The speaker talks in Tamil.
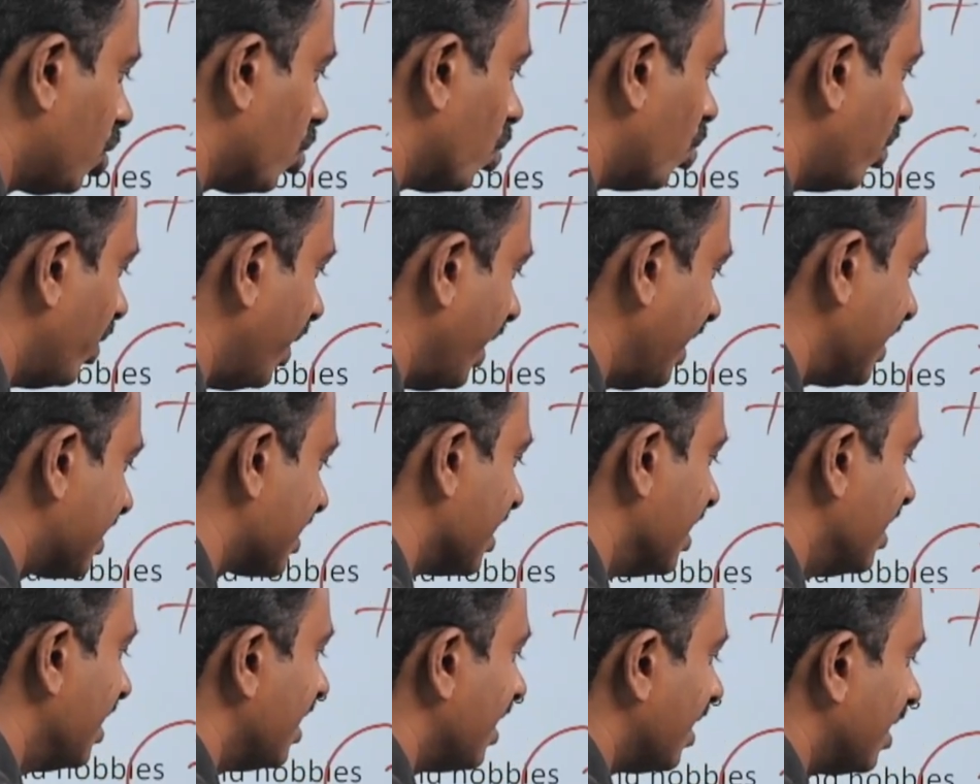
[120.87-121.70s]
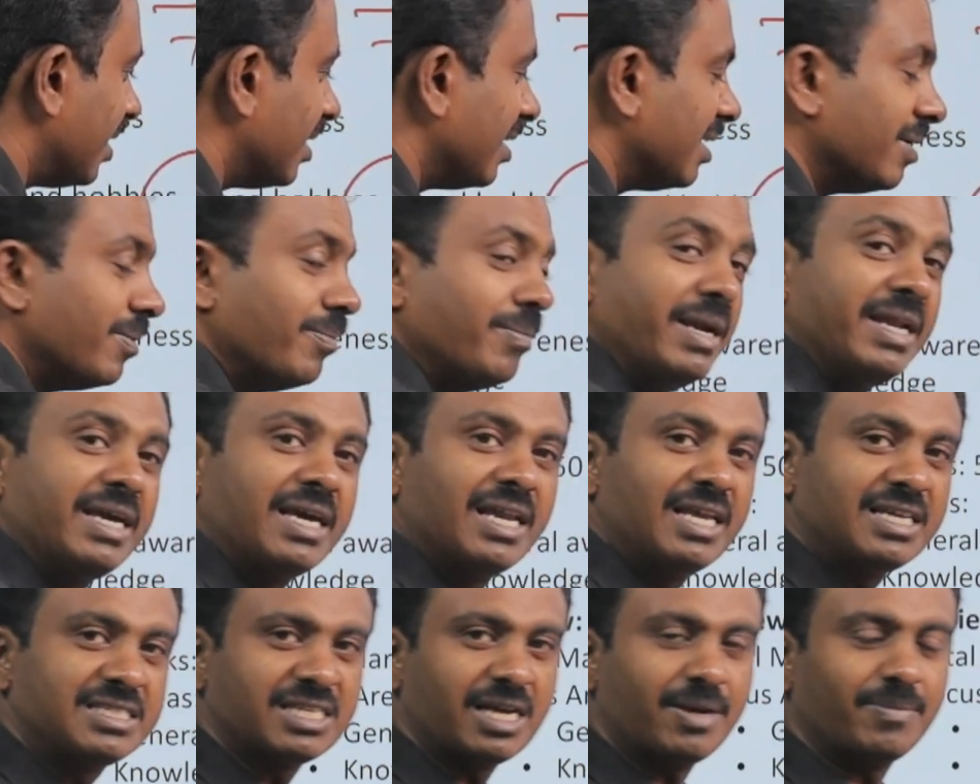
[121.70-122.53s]
டூ டேஸ்
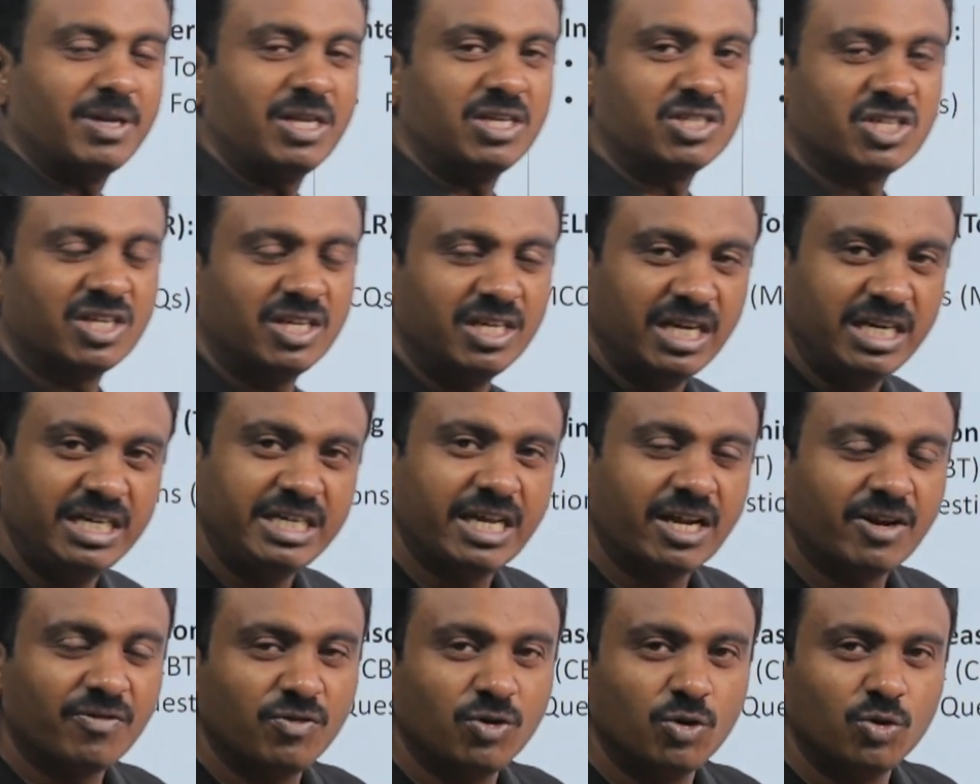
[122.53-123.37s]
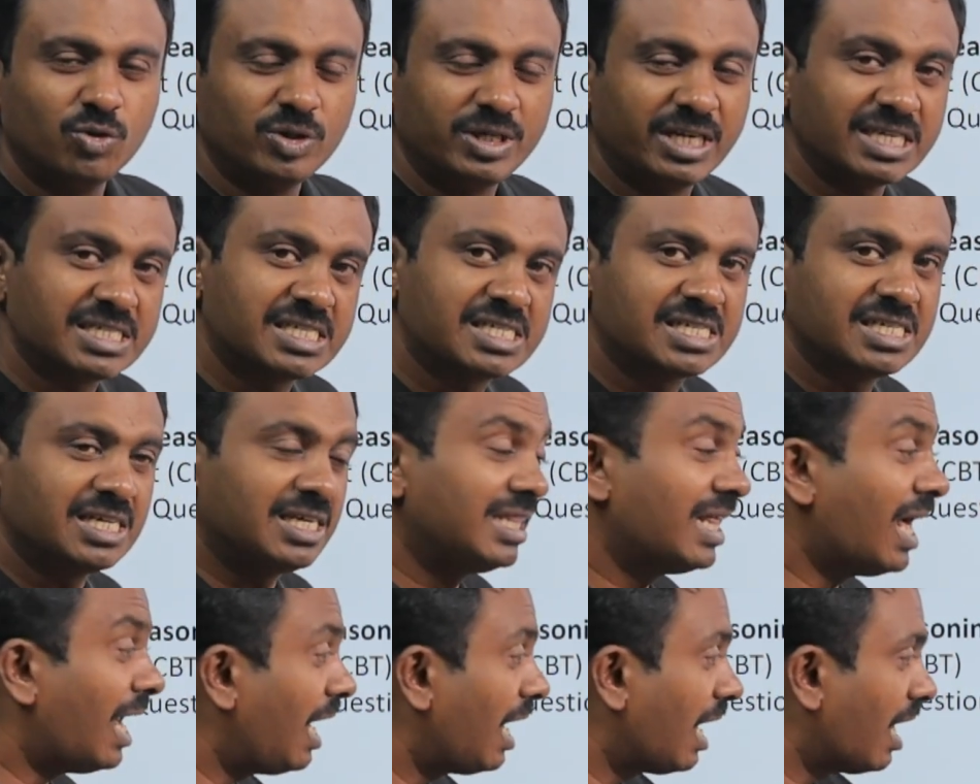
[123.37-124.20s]
மெடிக்கல் எக்ஸாமினேஷன் இன்டர்வியூ டெஸ்ட்
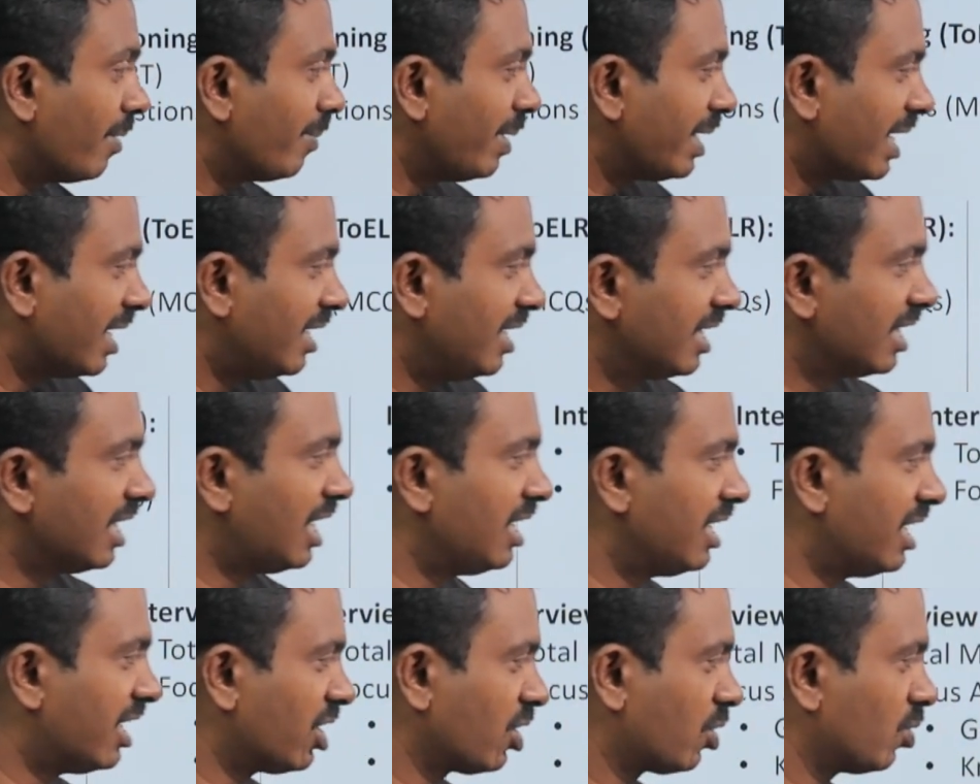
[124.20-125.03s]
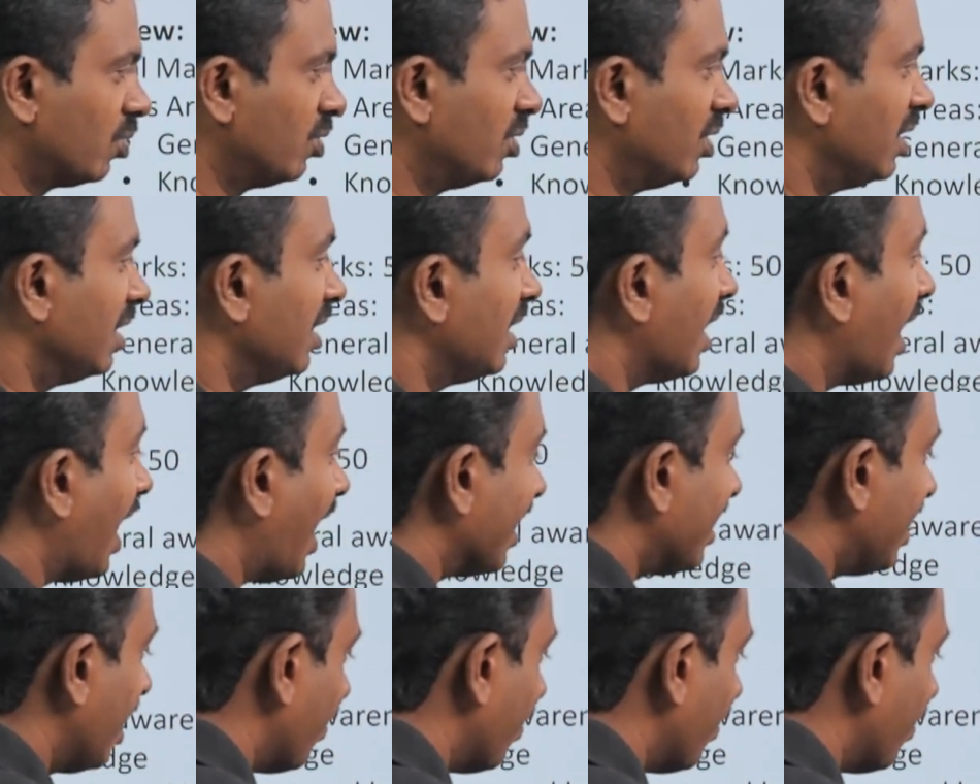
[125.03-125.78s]
இதெல்லாமே ரெண்டு நாள் நடக்கும் அதே